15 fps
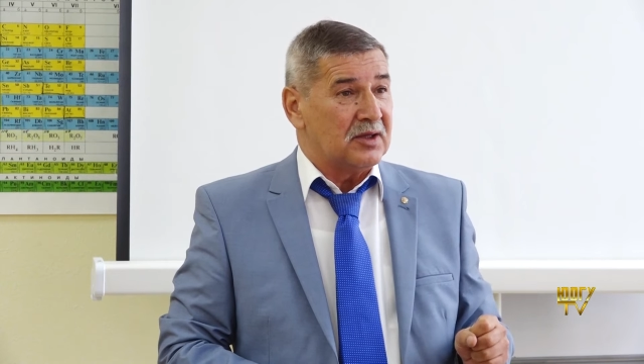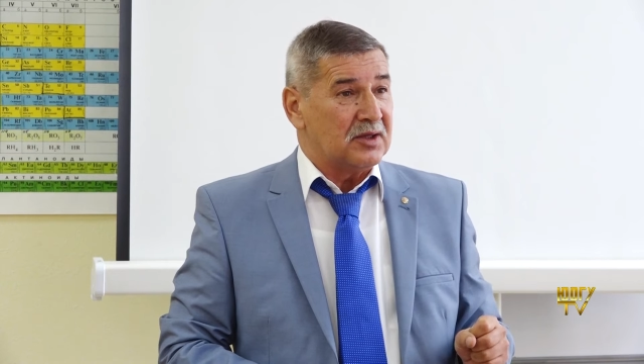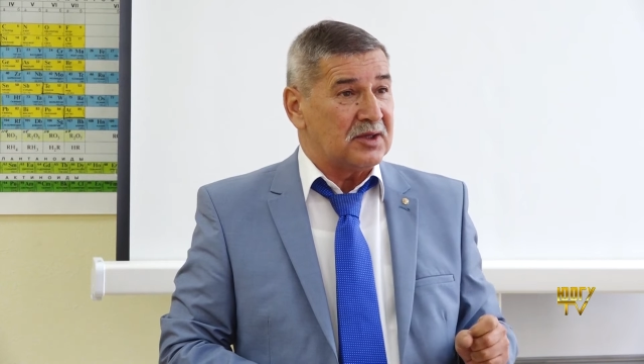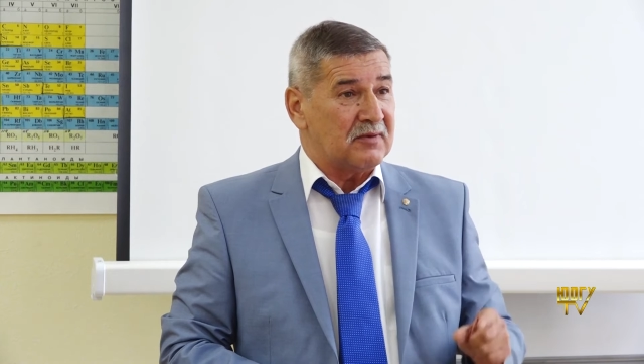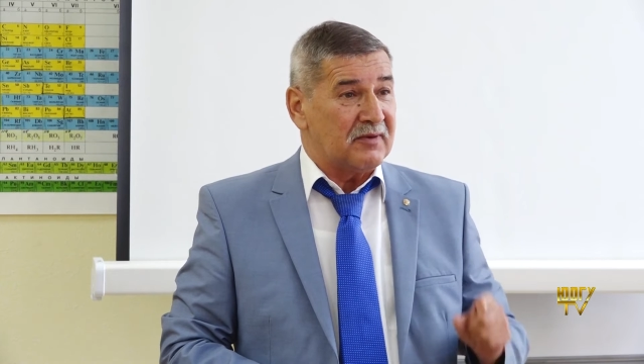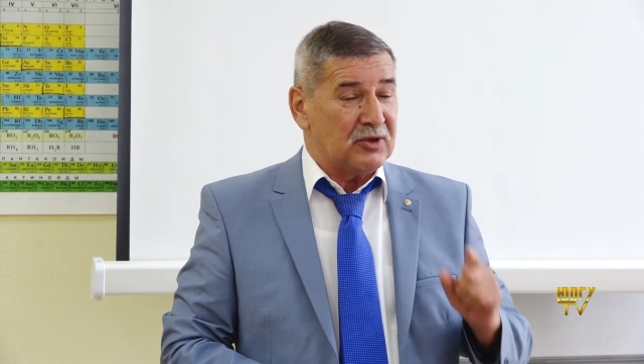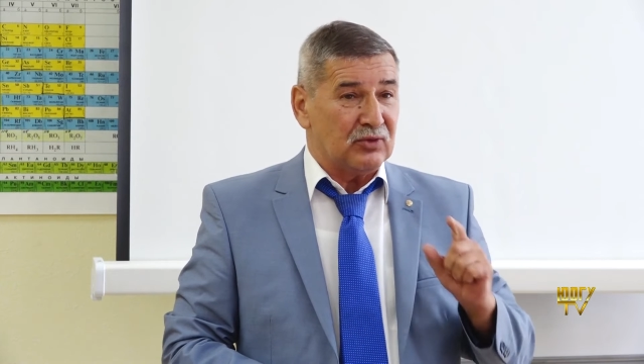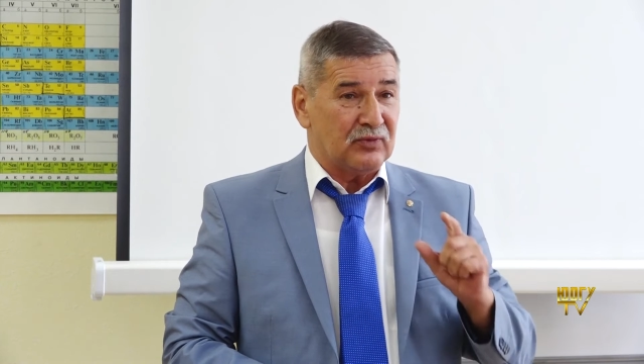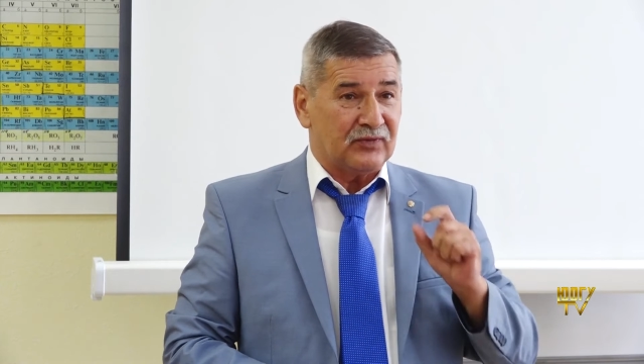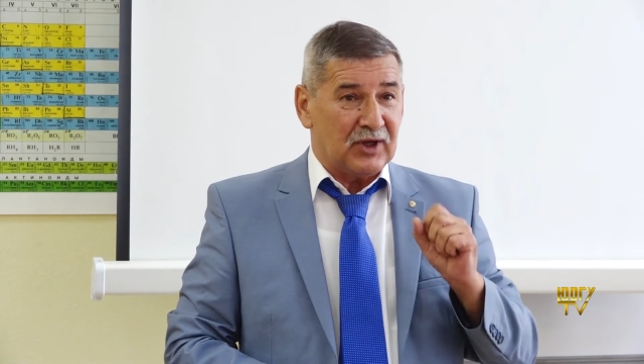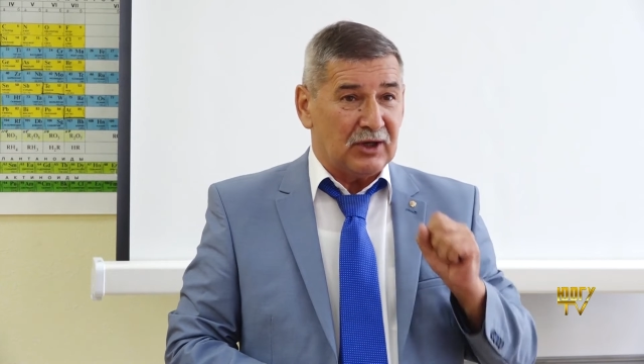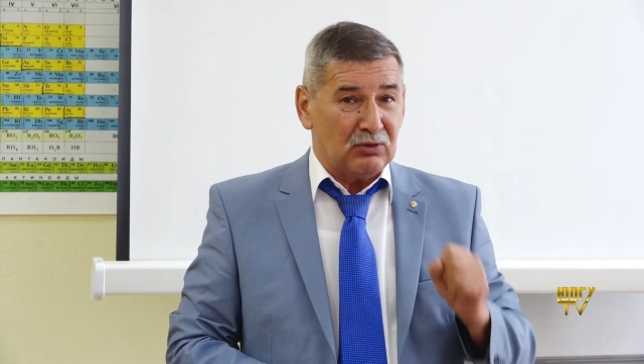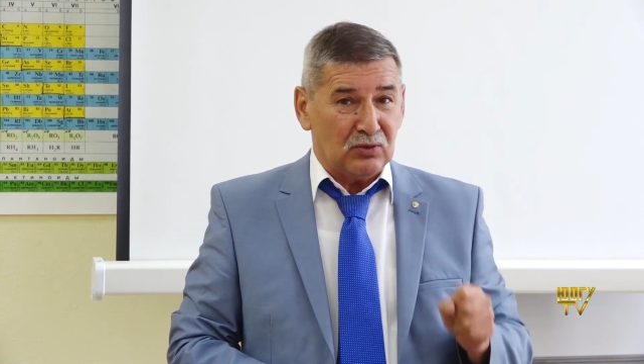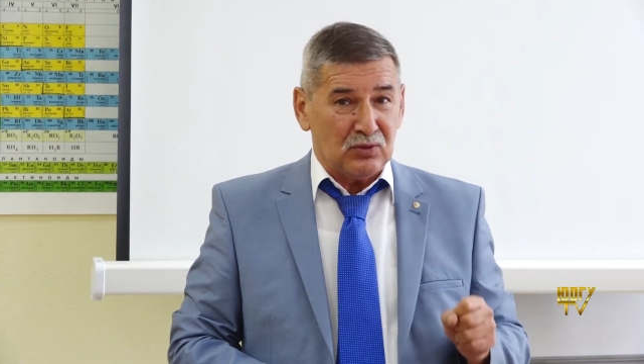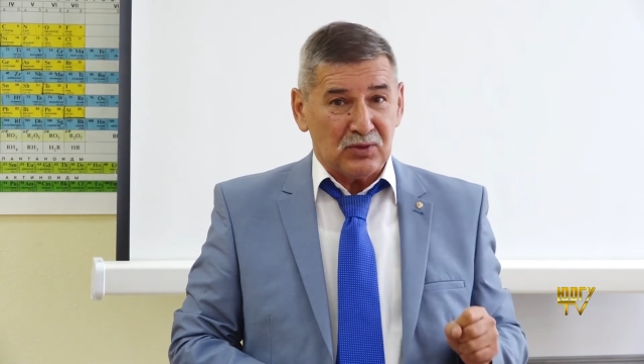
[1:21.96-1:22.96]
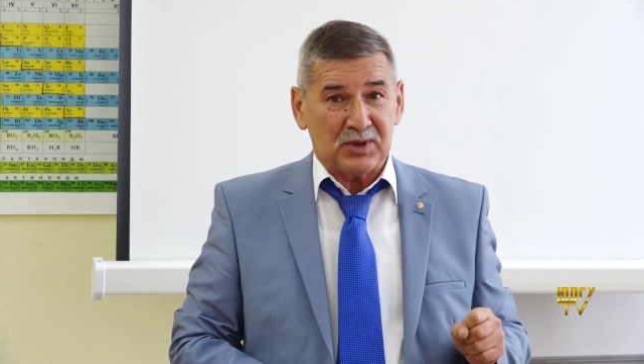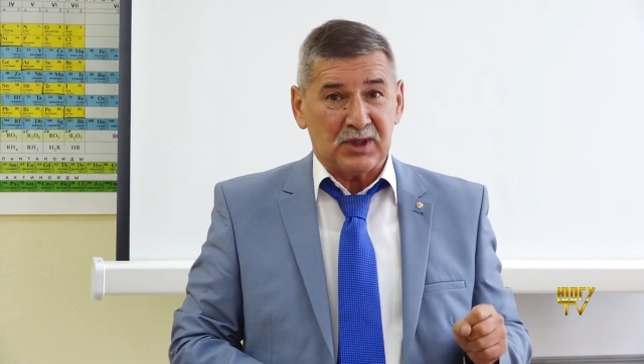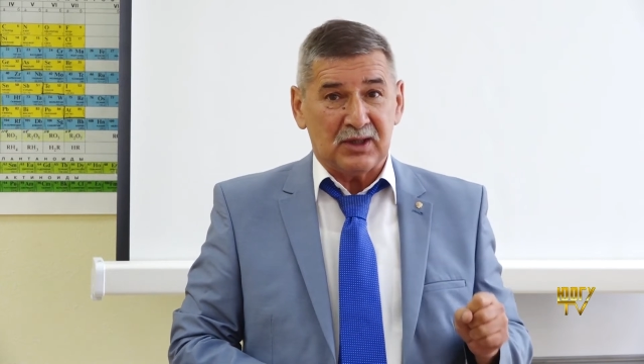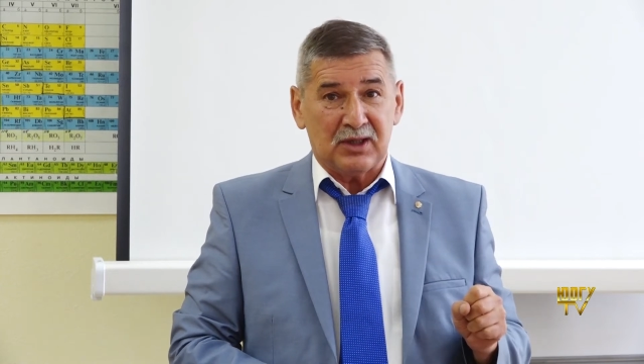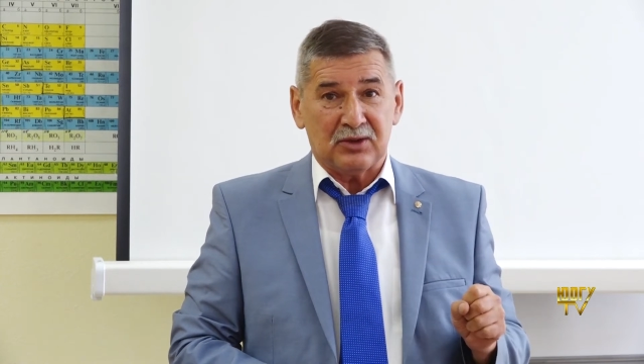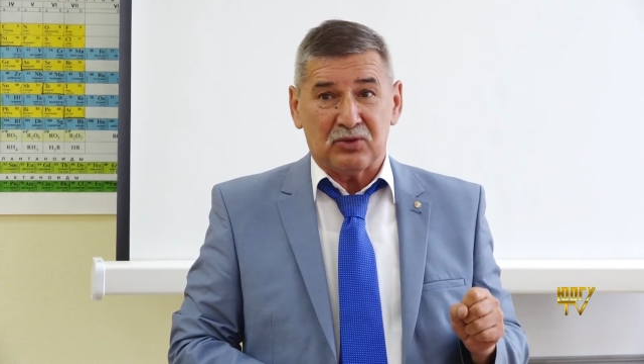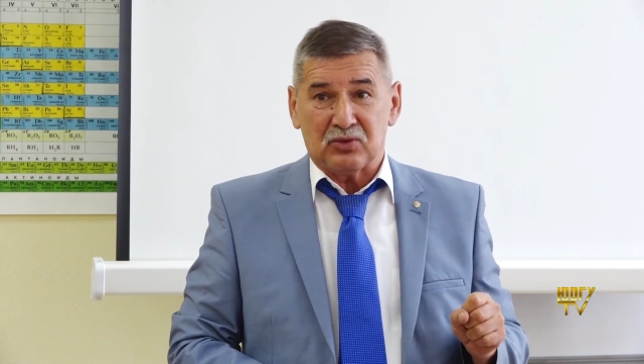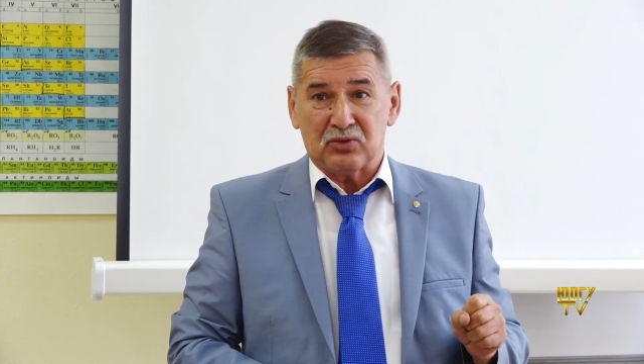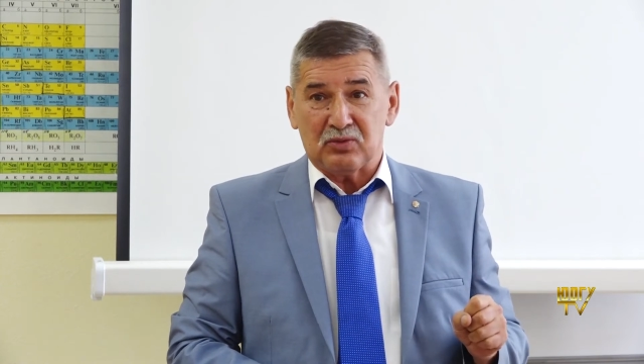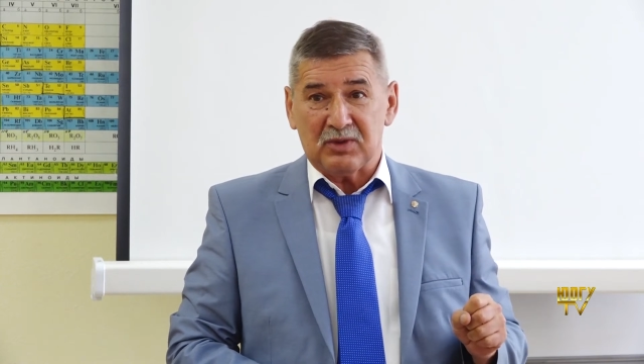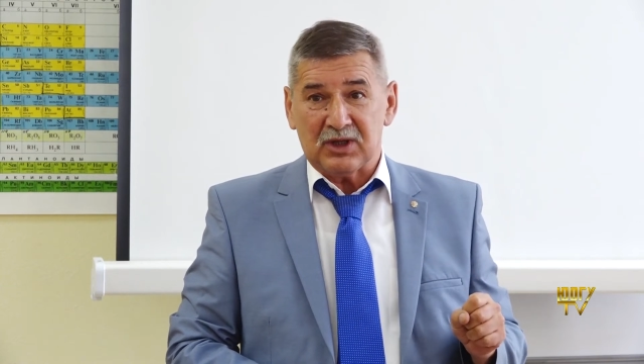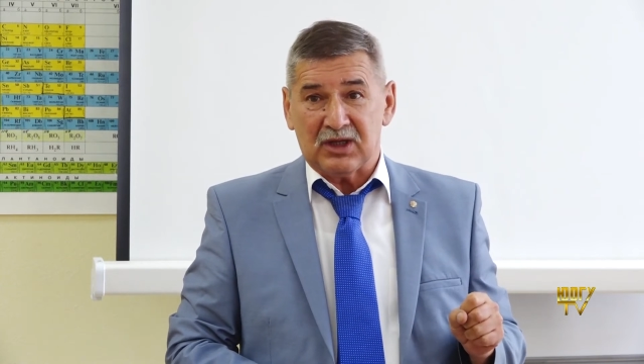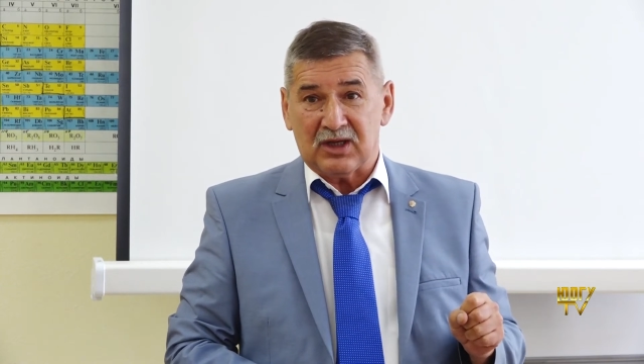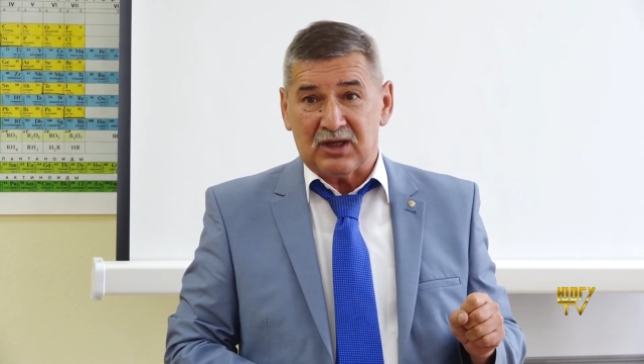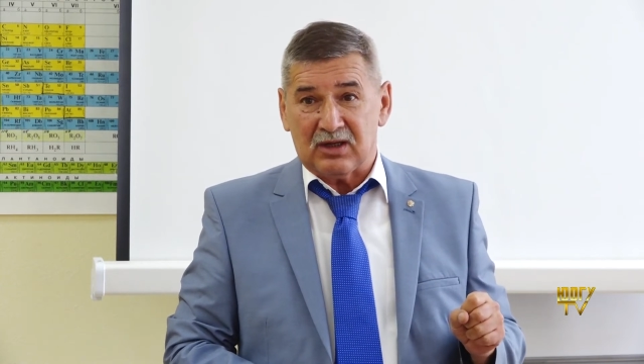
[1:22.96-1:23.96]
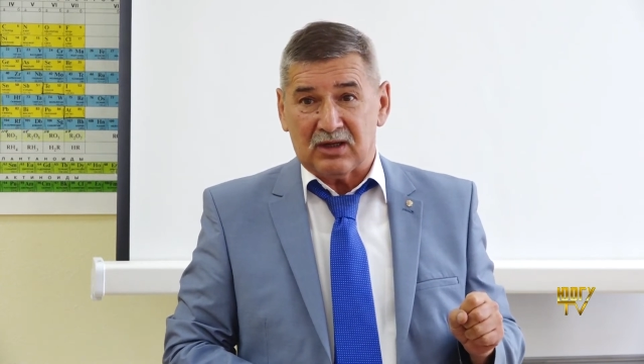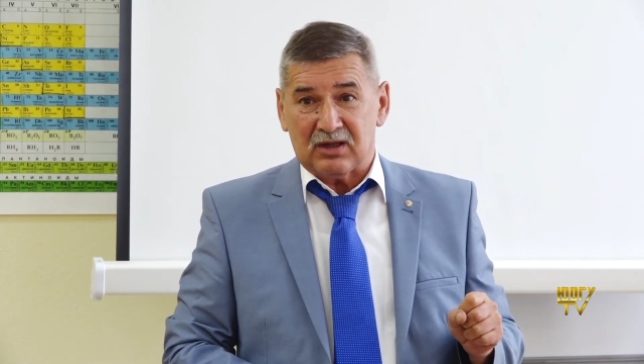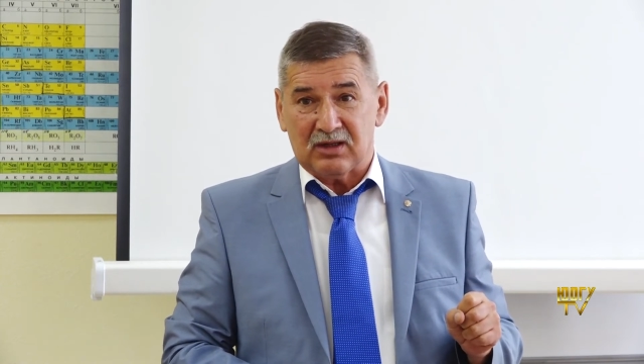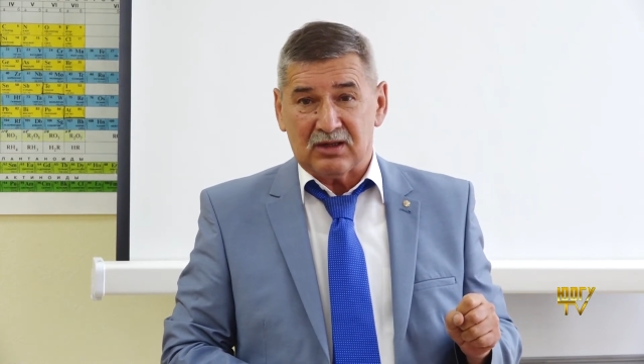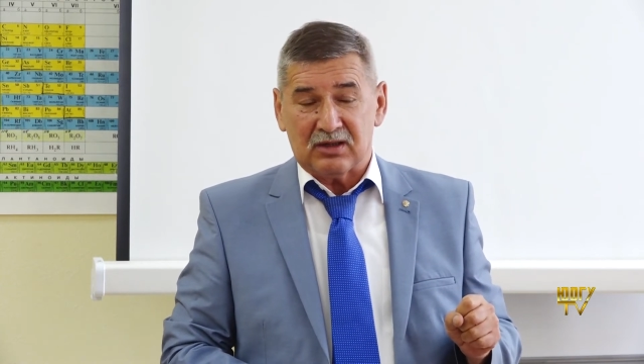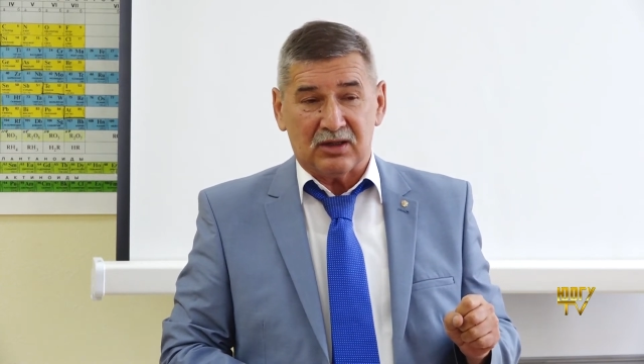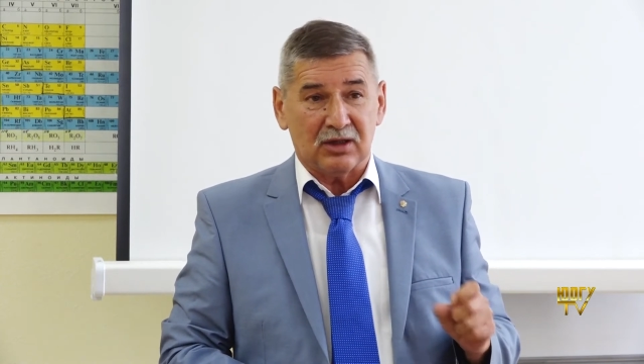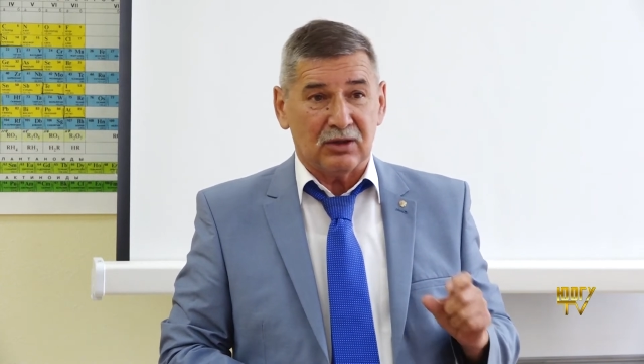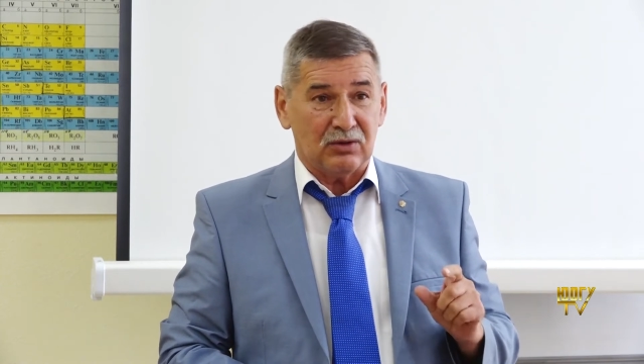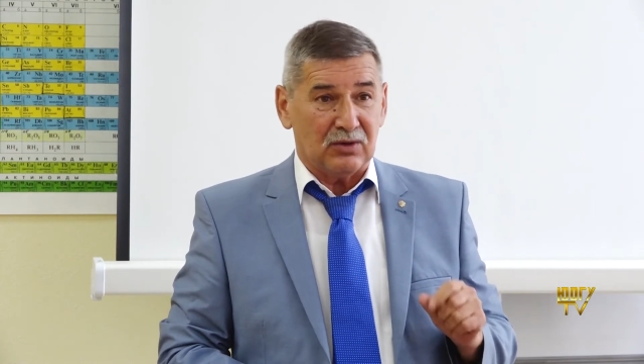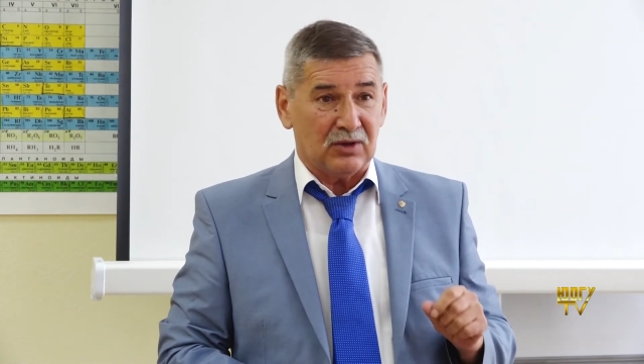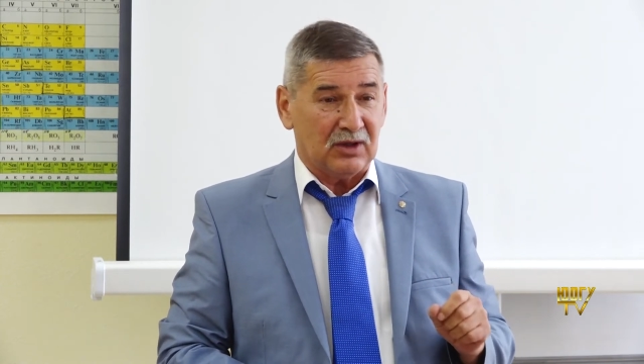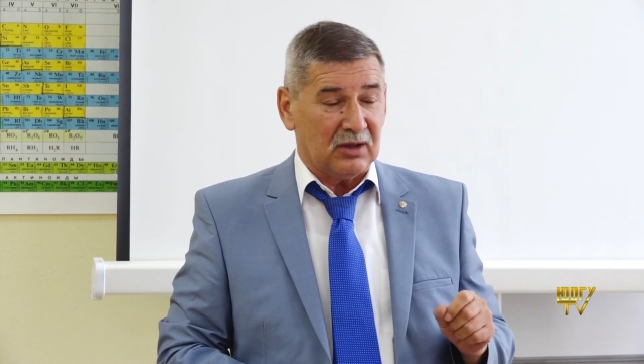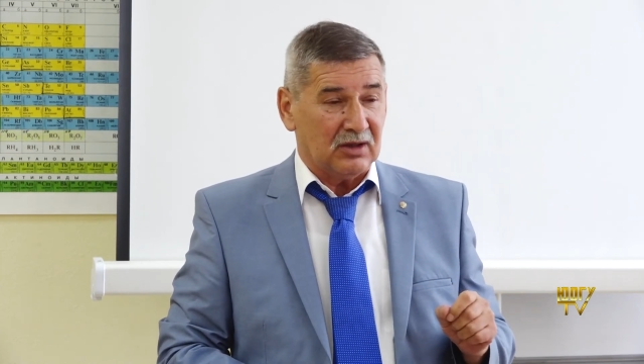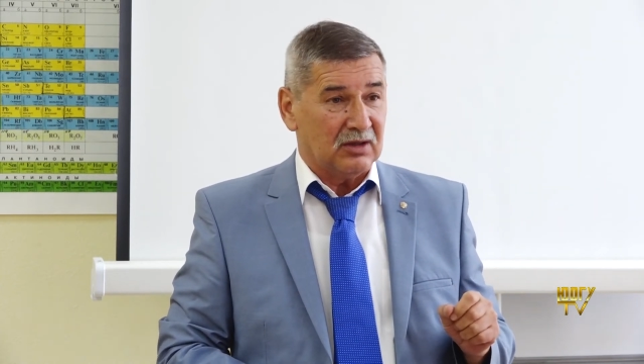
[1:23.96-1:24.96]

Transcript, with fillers: свою вторую золотую медаль героя